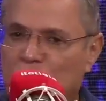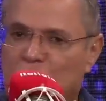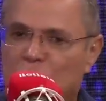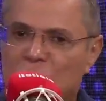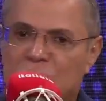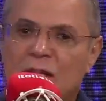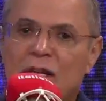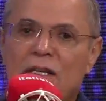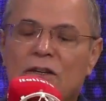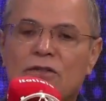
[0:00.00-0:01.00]
com muita coisa
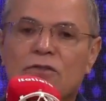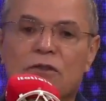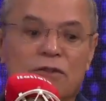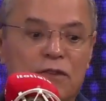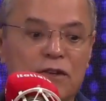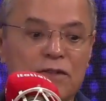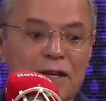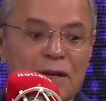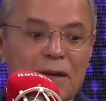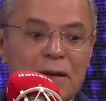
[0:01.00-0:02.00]
que esse governo fez.
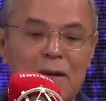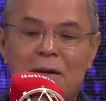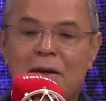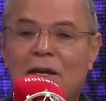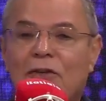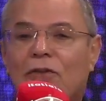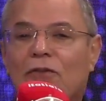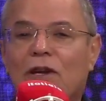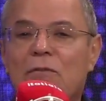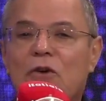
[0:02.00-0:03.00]
Eu
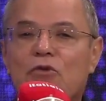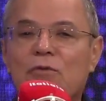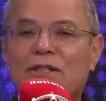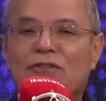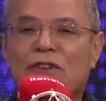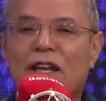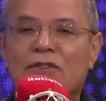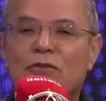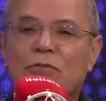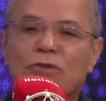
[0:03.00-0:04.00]
vou lembrar algumas
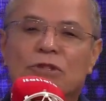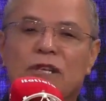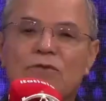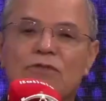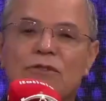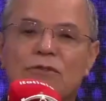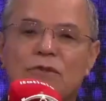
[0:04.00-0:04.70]
frases que o Bolsonaro disse